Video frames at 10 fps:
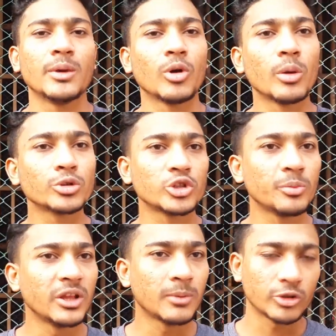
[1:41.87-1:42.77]
এবং
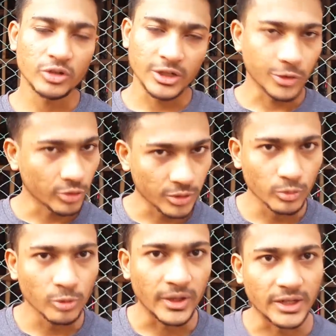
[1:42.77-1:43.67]
অবশ্যই বেল বাটনটি ক্লিক করতে
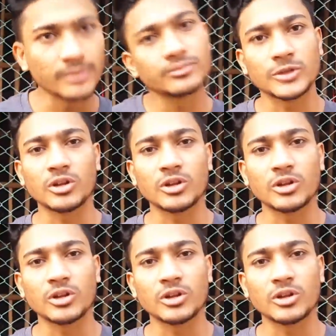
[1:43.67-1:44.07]
ভুলবেন না